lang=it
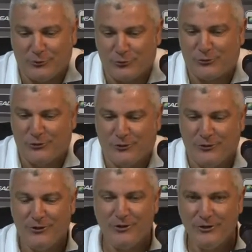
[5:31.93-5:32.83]
non
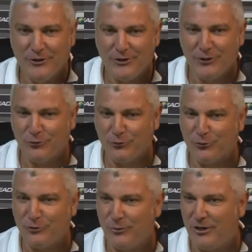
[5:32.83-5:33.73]
sto sì. né con
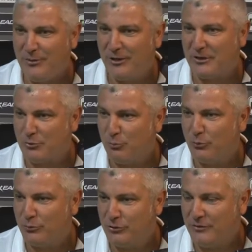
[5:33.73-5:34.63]
tono di polemica, ma con un
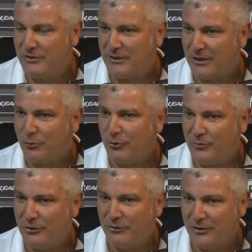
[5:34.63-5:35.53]
punto di vista che è quello
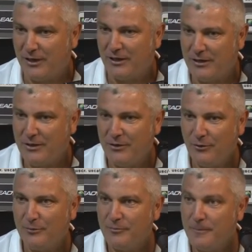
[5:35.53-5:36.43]
mio. No, che... mi
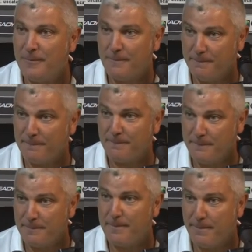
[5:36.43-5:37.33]
io ribadisco, mi
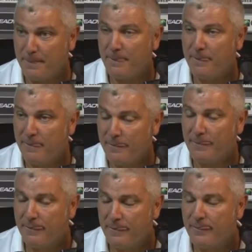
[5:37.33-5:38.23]
meraviglio,
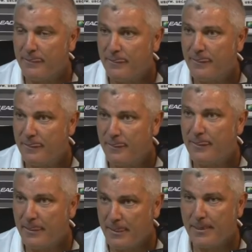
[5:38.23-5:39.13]
eh, non
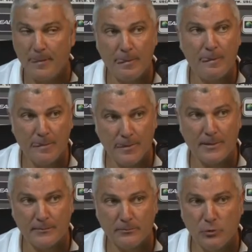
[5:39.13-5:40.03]
il tono
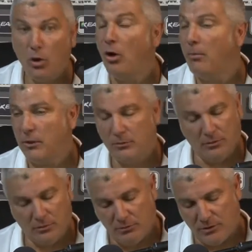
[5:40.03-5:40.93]
maleducato in No, eh, no,
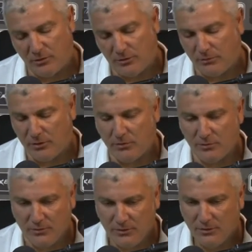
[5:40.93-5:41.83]
diciamo, quello no. Mi meraviglio no.